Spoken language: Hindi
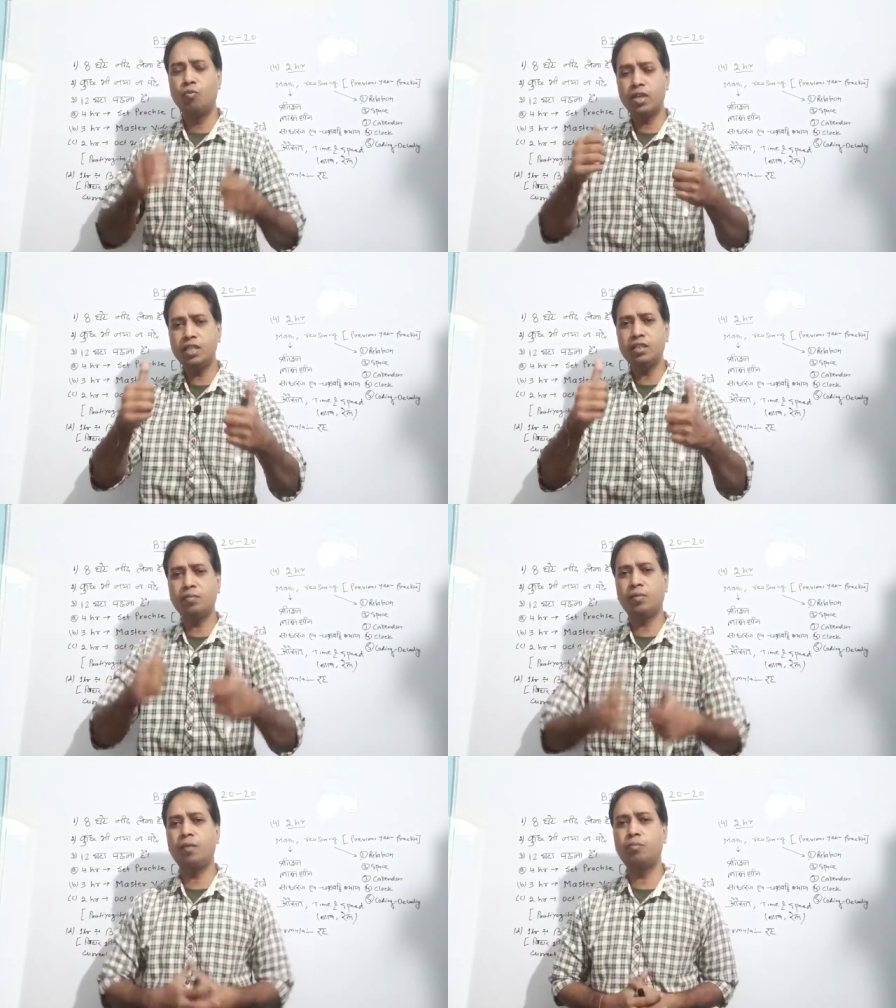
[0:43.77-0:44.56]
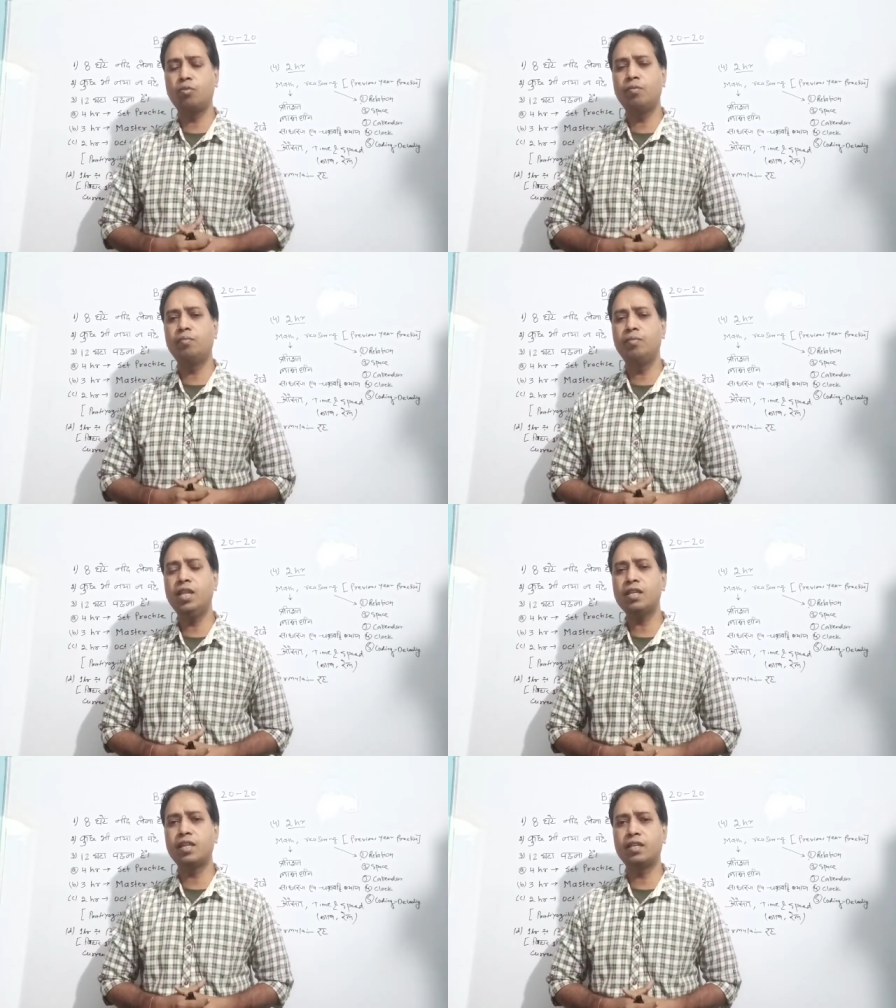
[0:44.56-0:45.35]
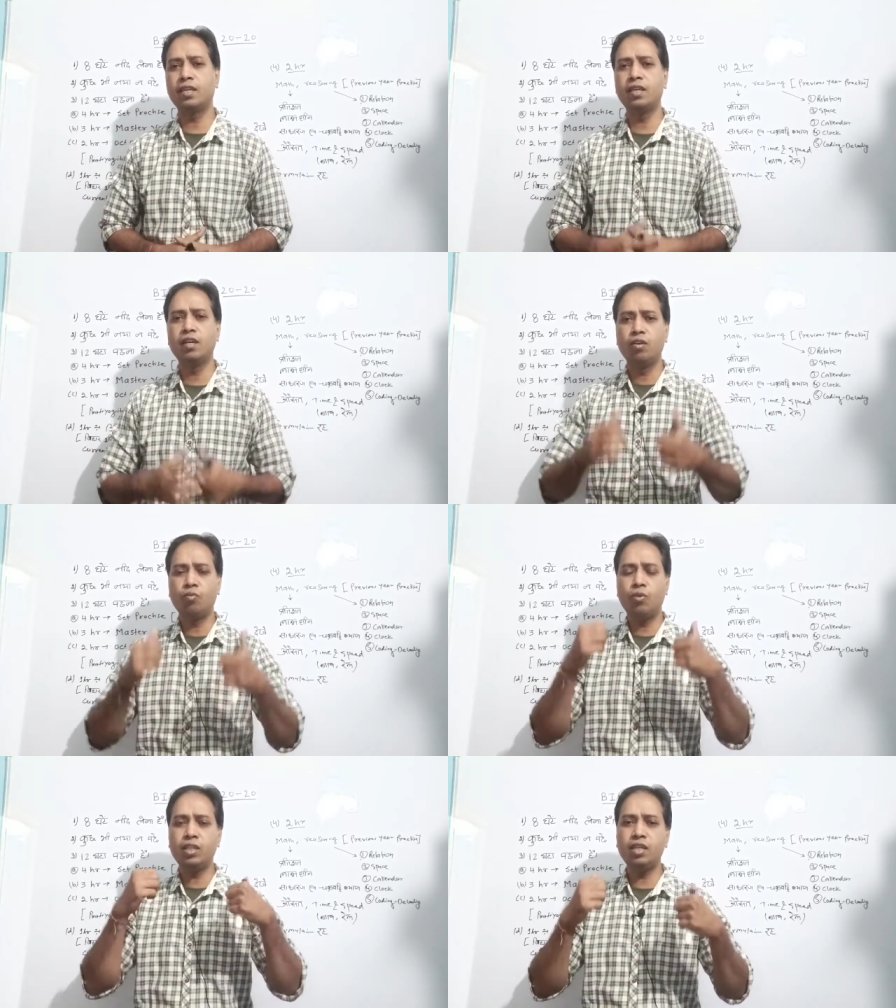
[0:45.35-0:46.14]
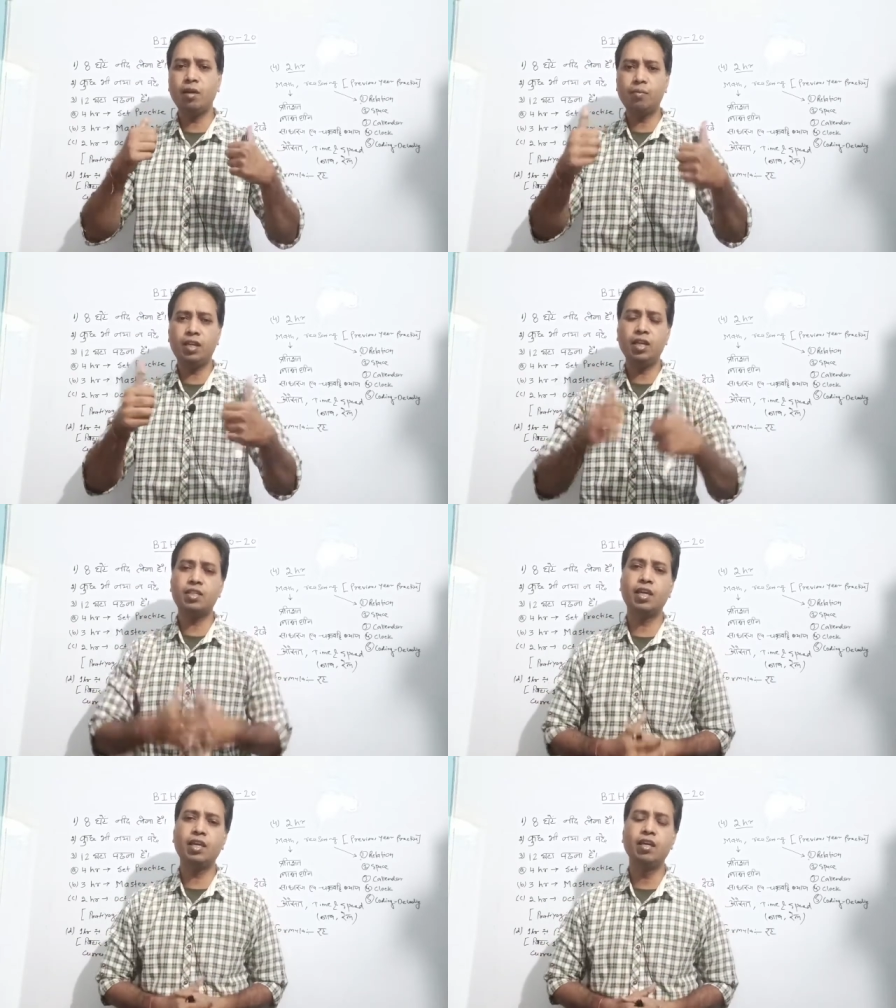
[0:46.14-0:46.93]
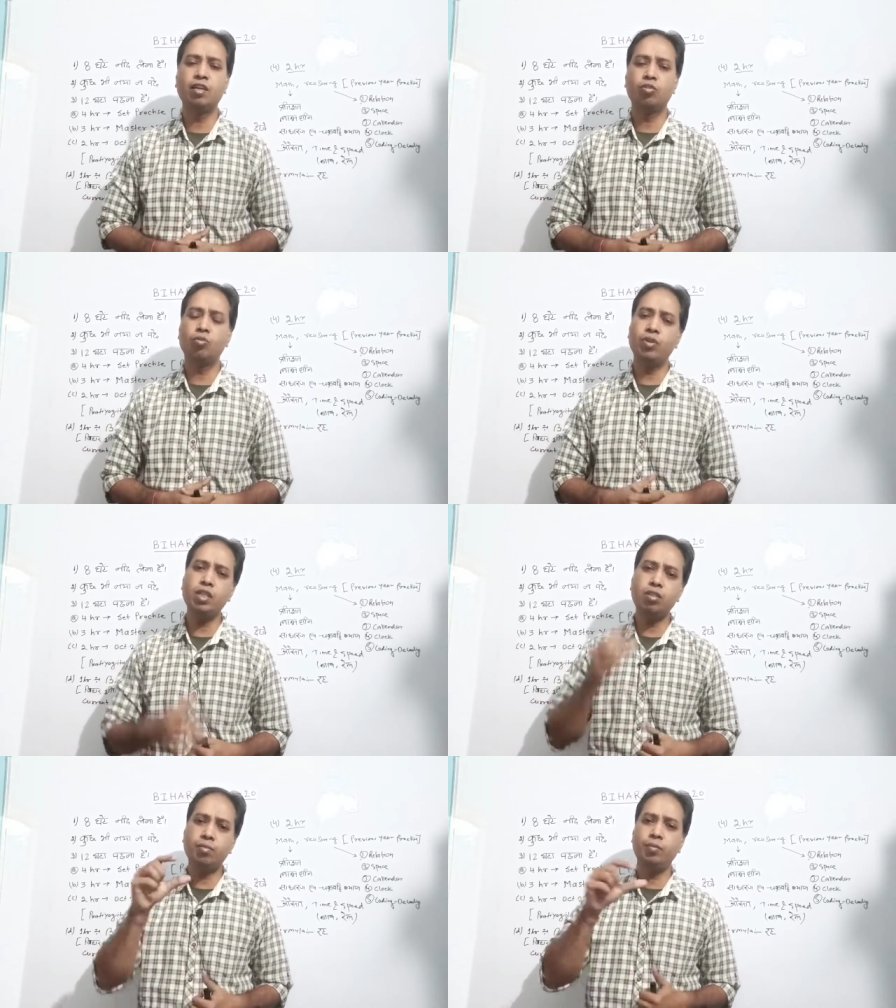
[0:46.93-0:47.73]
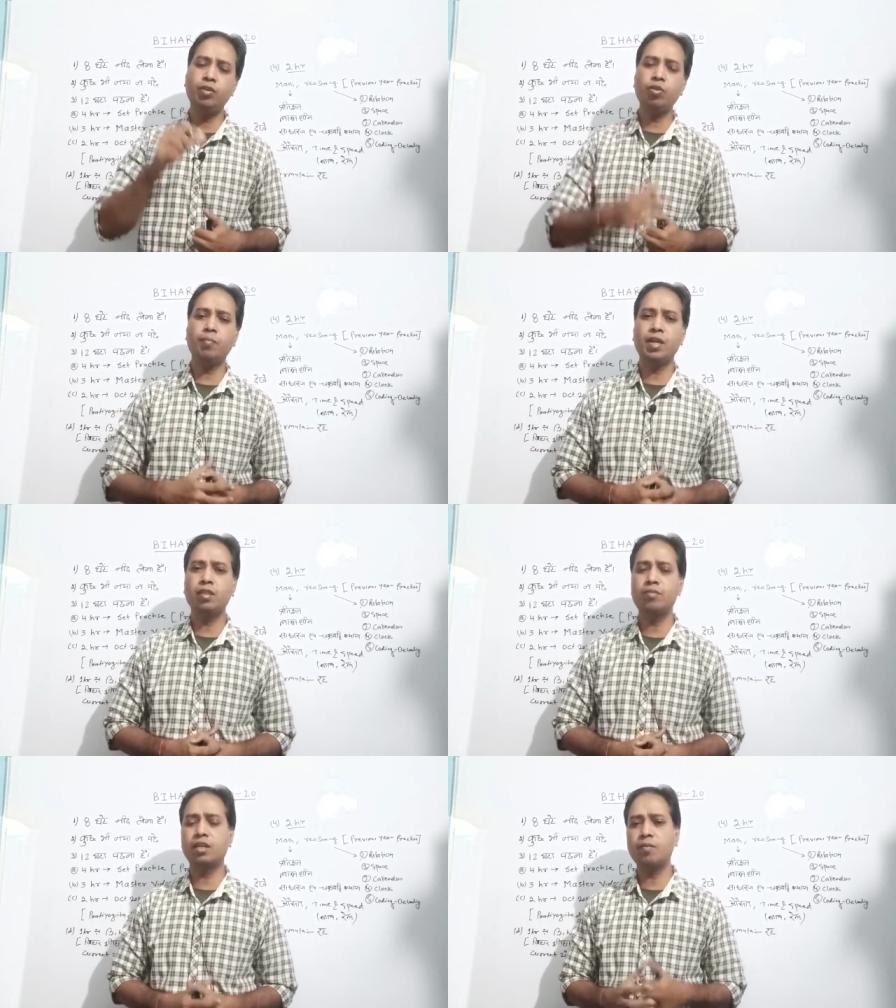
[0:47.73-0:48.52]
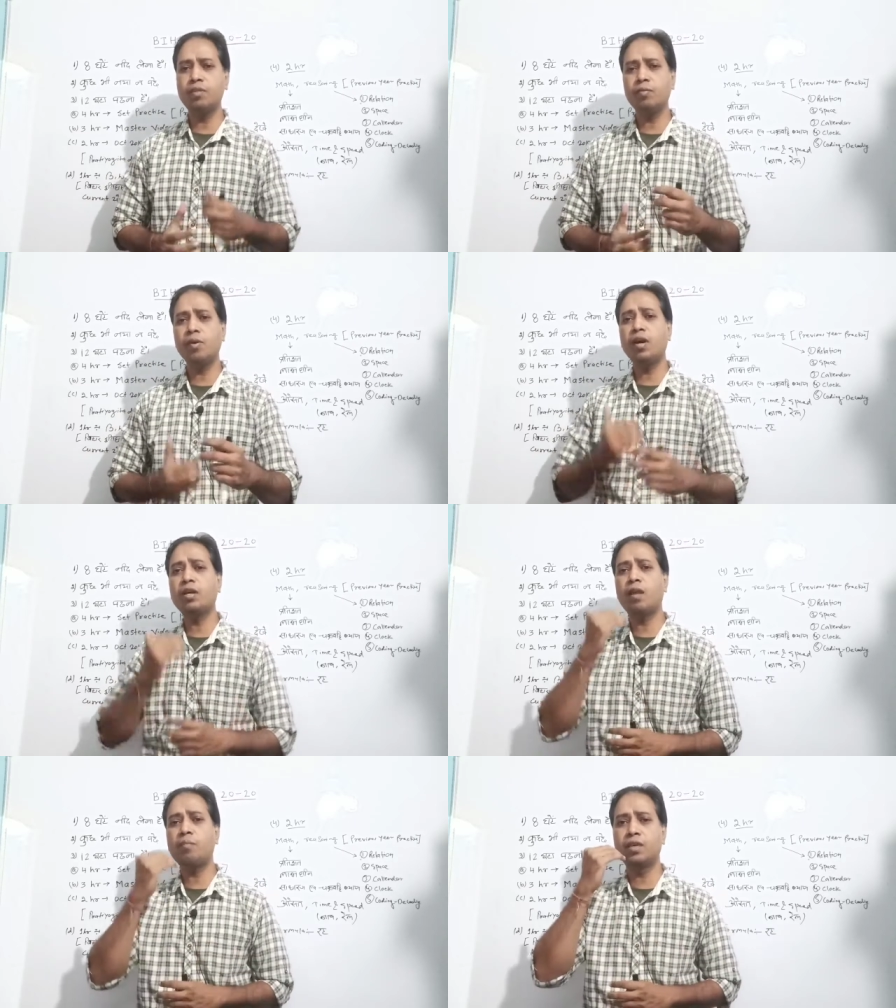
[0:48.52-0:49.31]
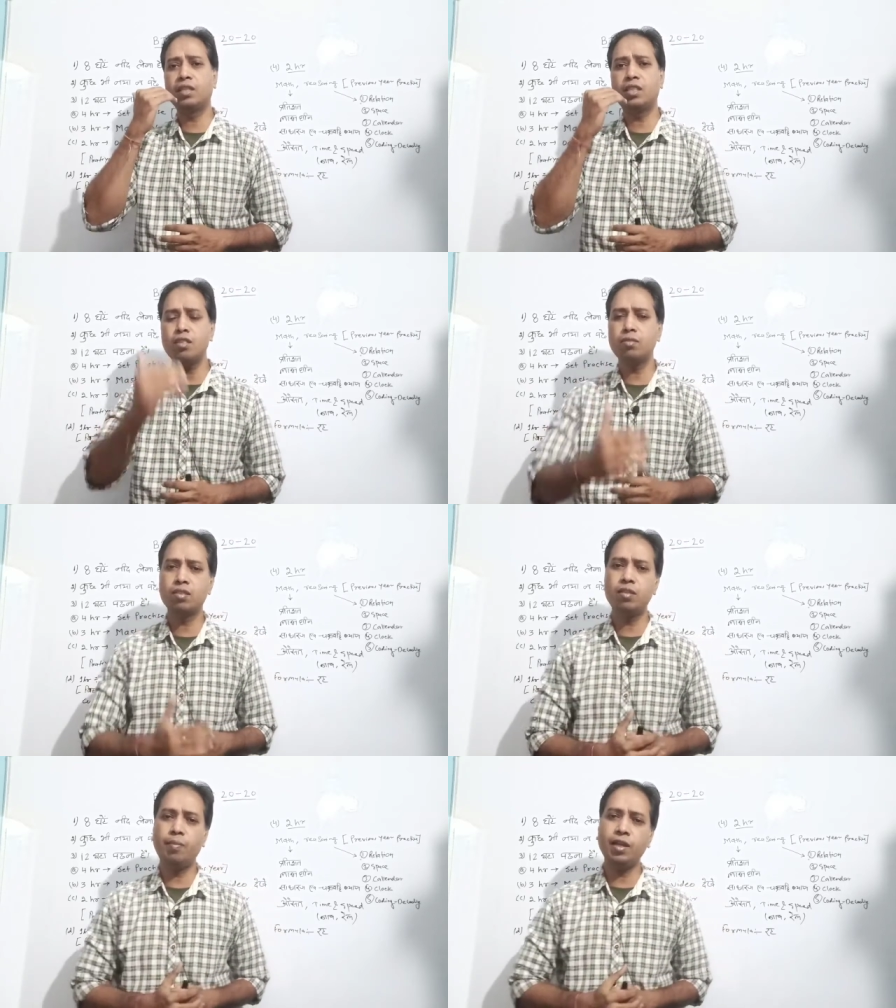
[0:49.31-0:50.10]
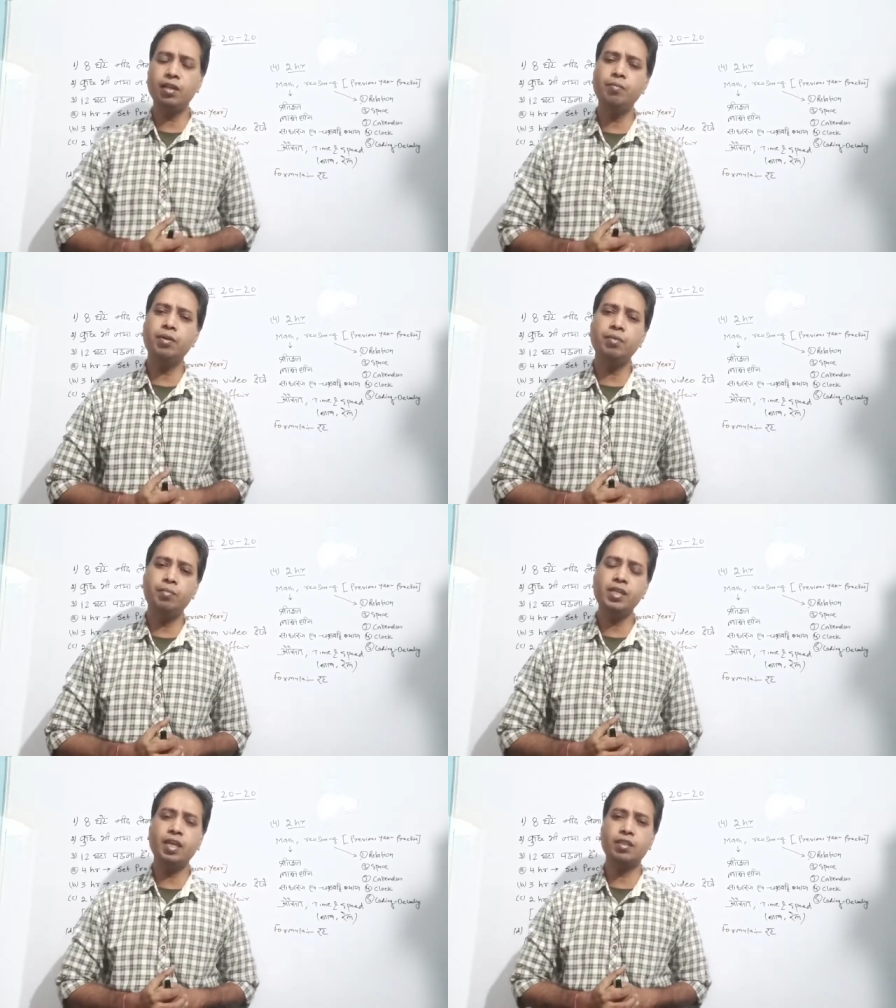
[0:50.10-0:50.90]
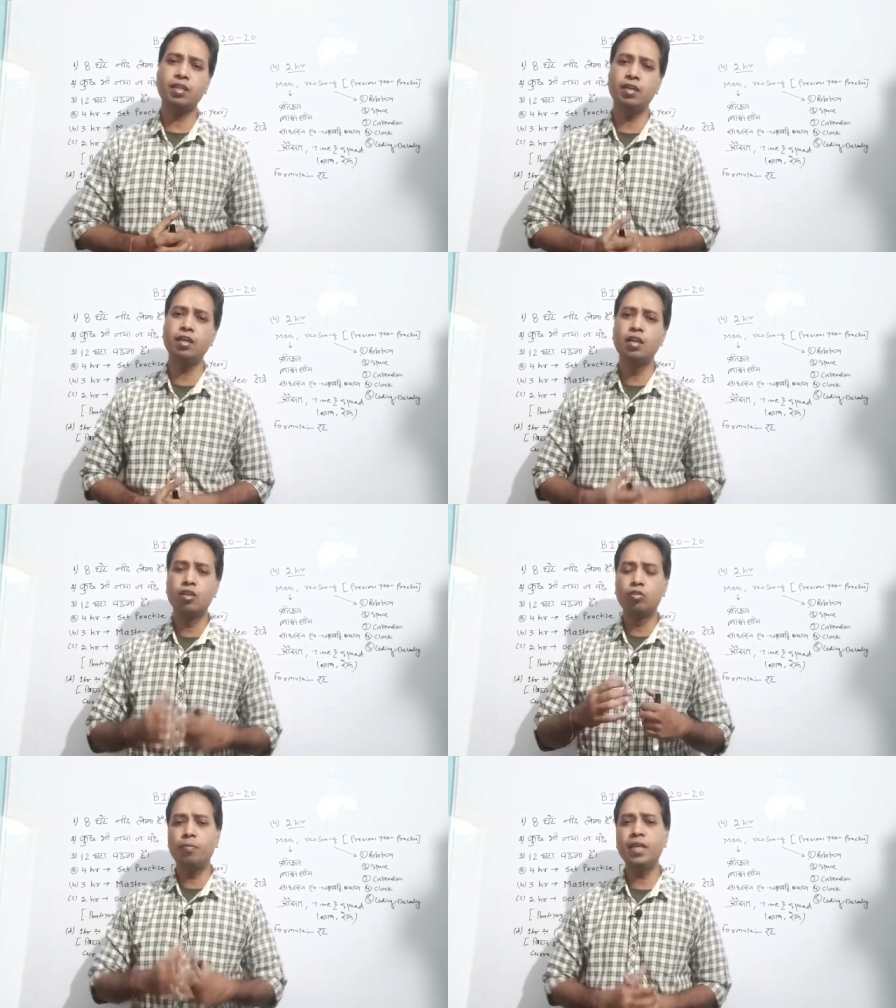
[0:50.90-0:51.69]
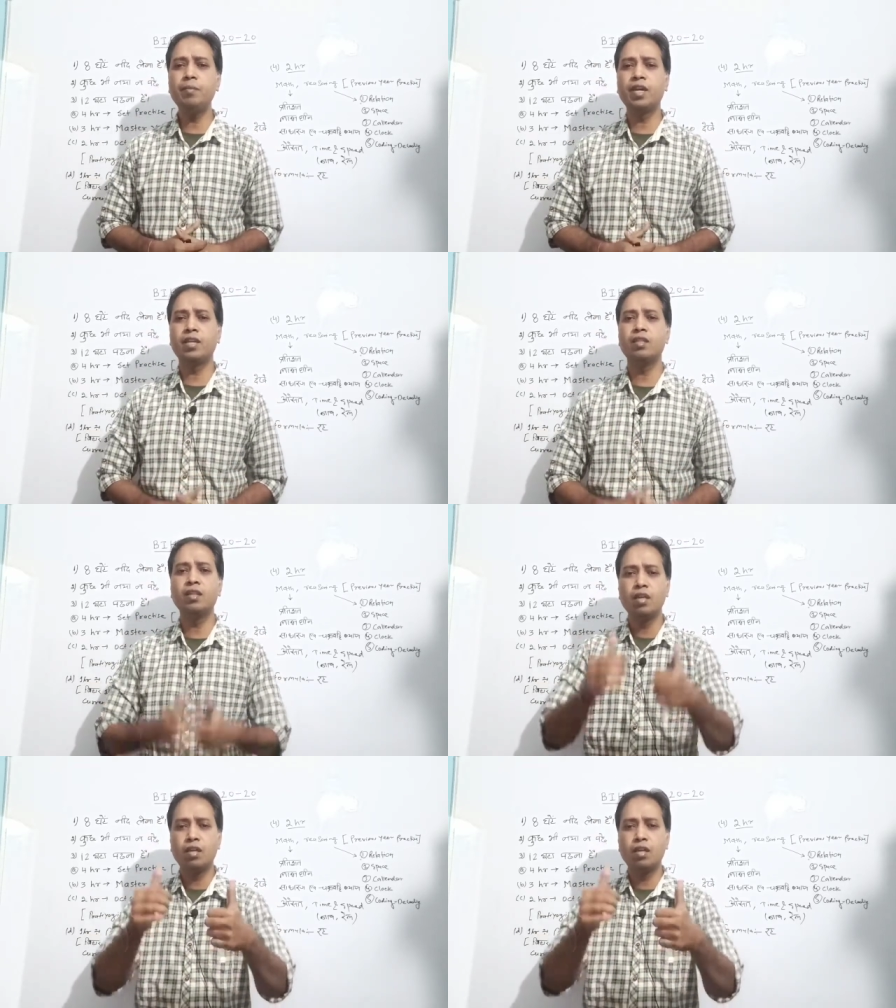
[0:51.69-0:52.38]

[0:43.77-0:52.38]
वर्दी आपको मिलना चाहिए वर्दी आपका लक्ष्य है तो इस वीडियो के माध्यम से कम से कम अगर आपके 10 से 12 नंबर भी बढ़ जाते हैं तो मेरी मेहनत